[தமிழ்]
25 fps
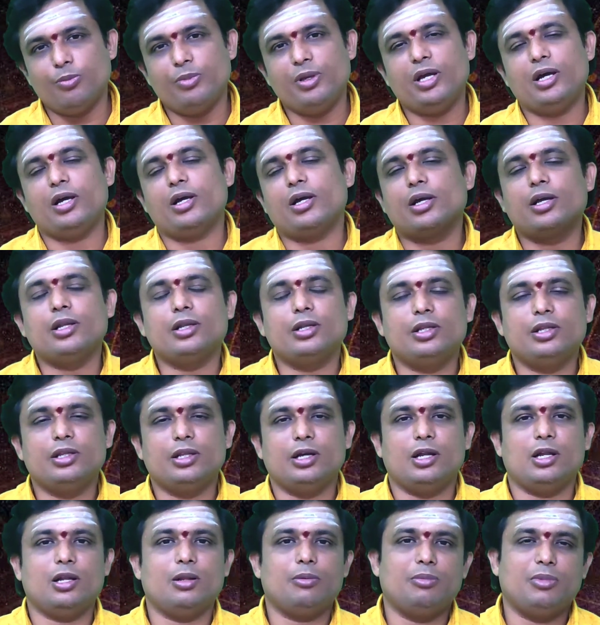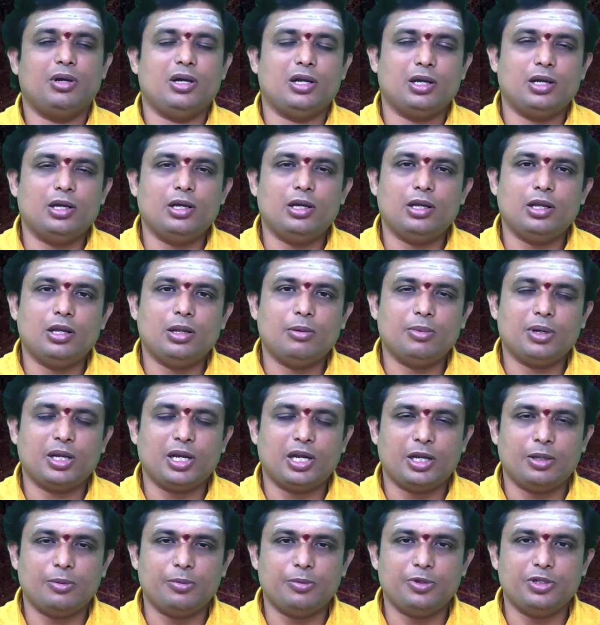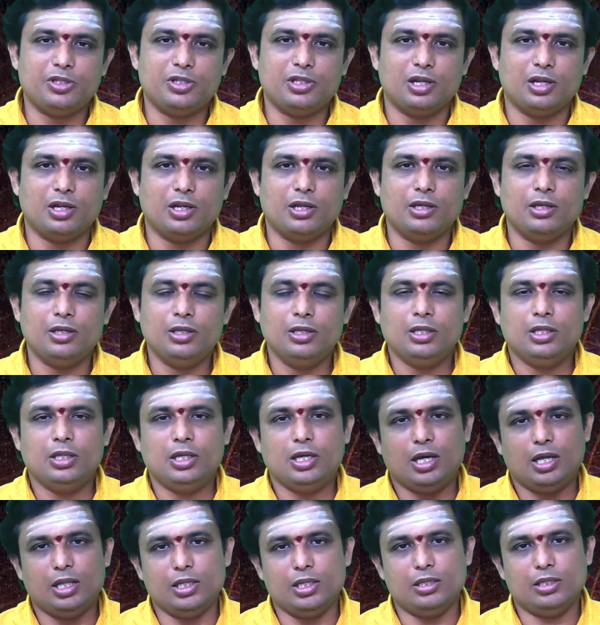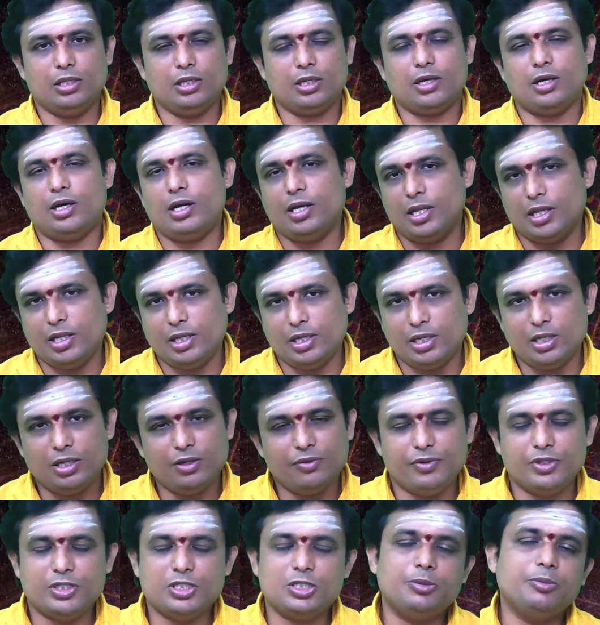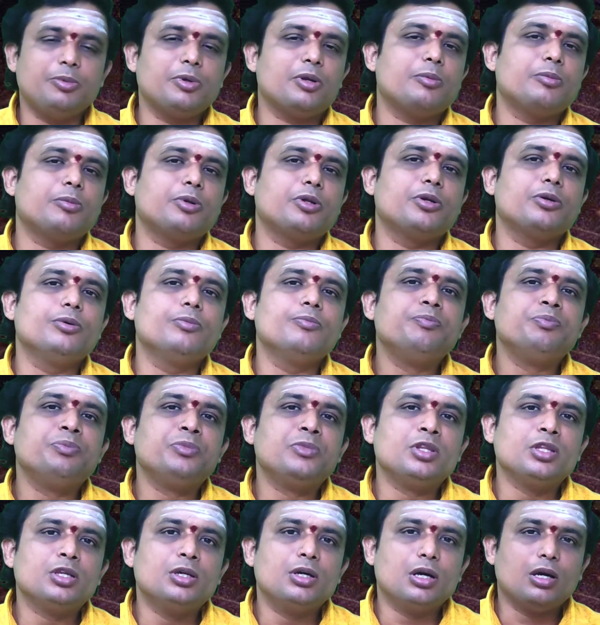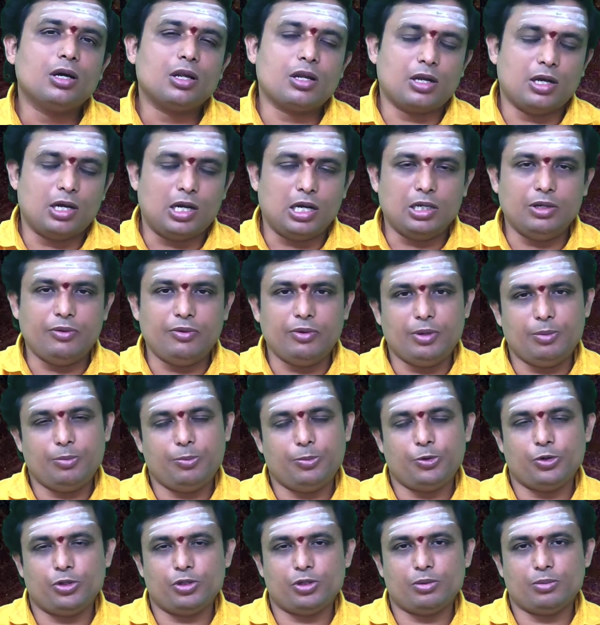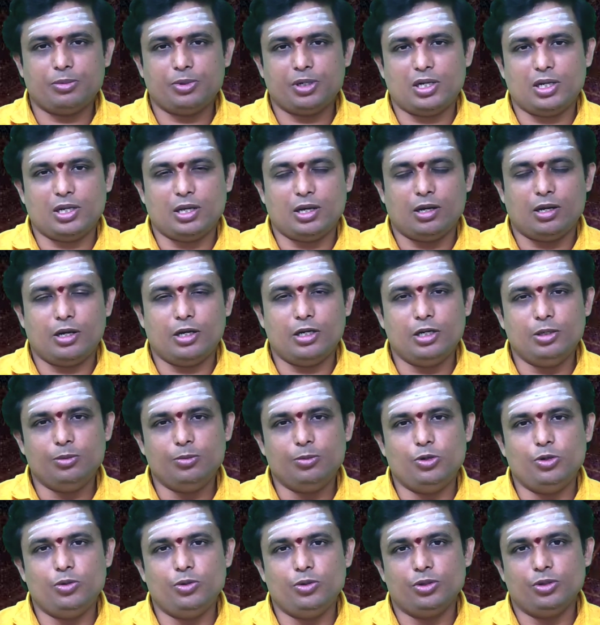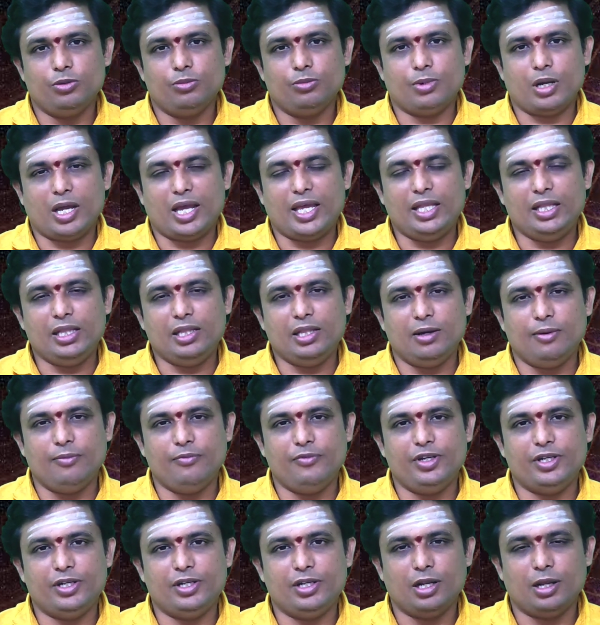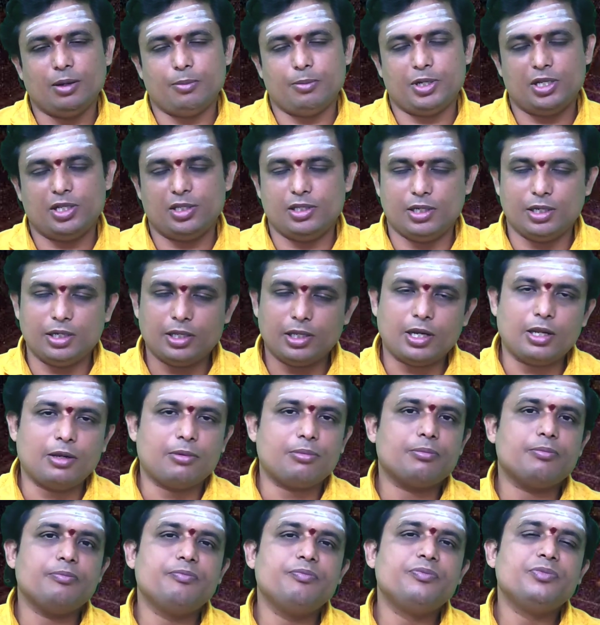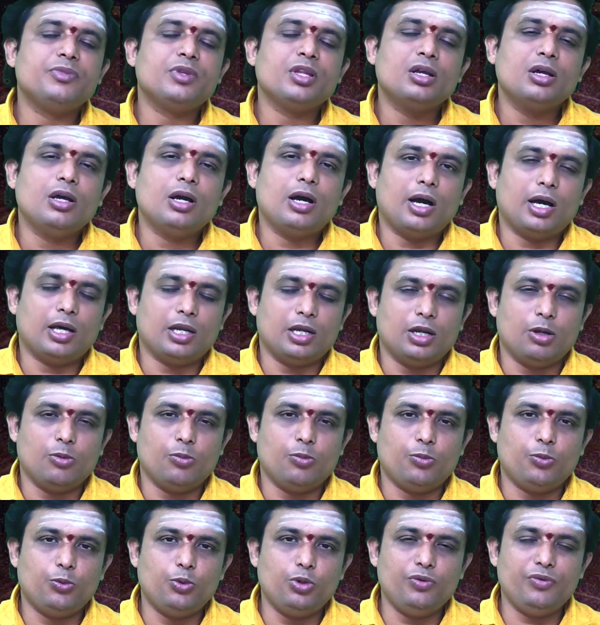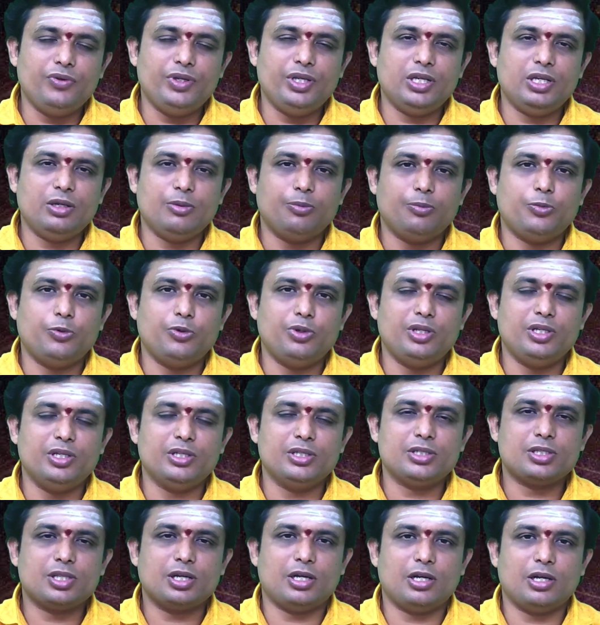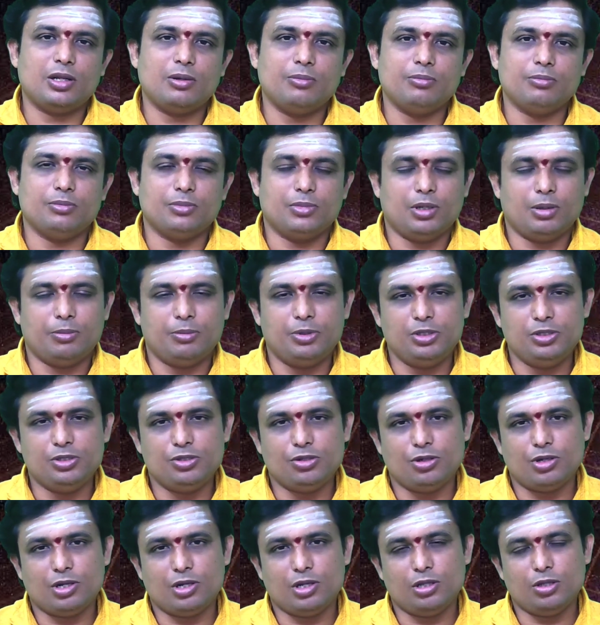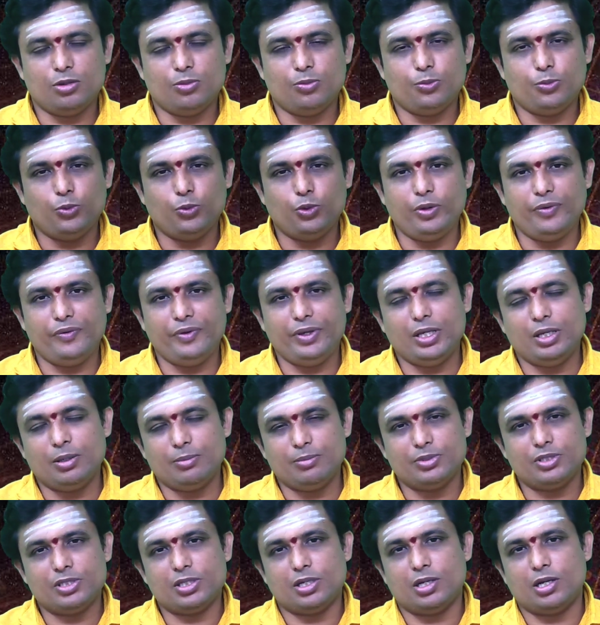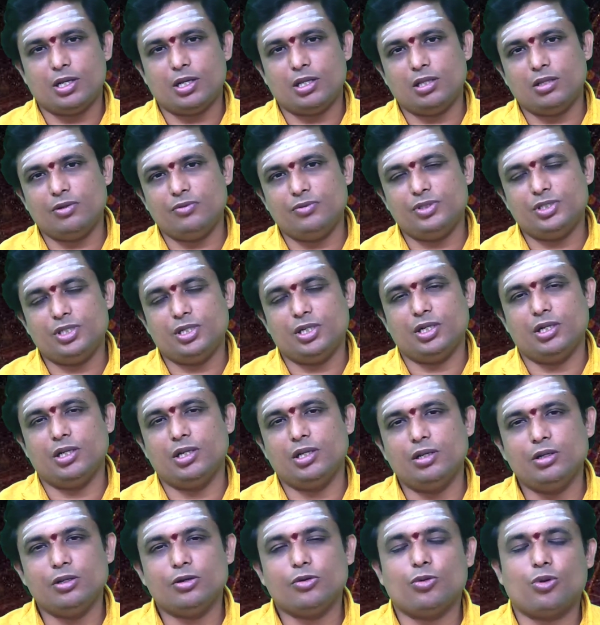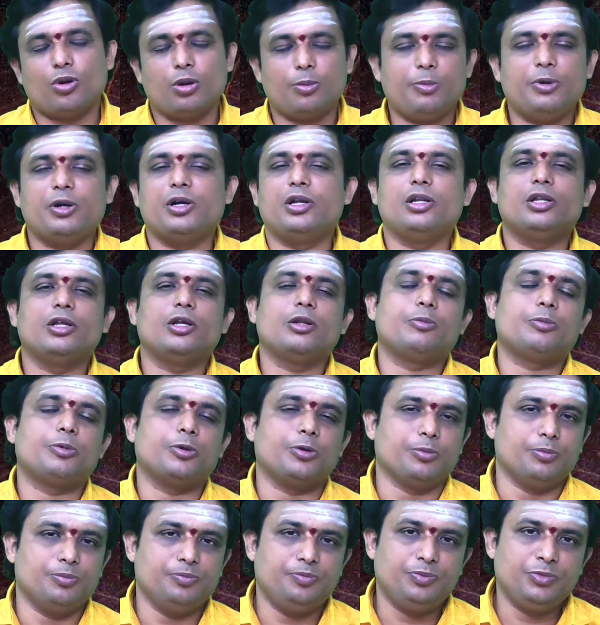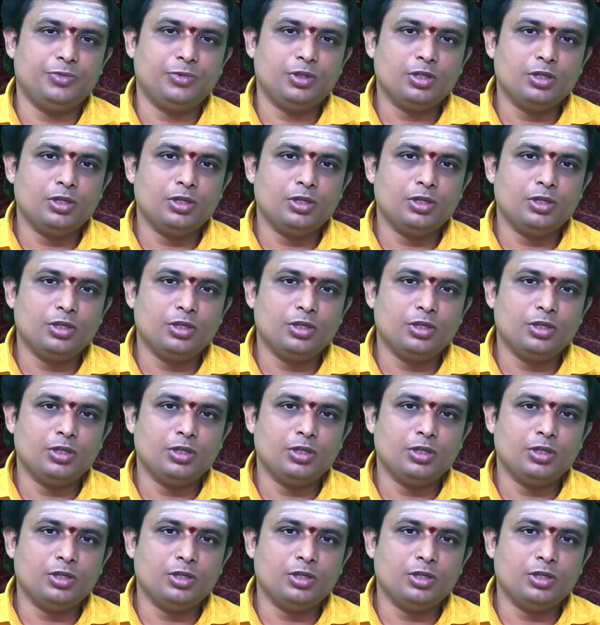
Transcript: பொறுமையாக நிதானமாக நம்ம கடைபிடித்தாலே அது இந்த காரியங்களில் வெற்றி பெற முடியும் ராகுவை பொறுத்த மட்டும் ஆண்டு முழுவதும் ஐந்தாம் வீட்டில் அமர்ந்திருக்கிறார் அதனால் பூர்வீக புண்ணிய ஸ்தானம் அப்படின்னு சொல்கிற அந்த பூர்வீகம் சார்ந்த விஷயங்களில் குழப்பங்கள் ஏற்படும்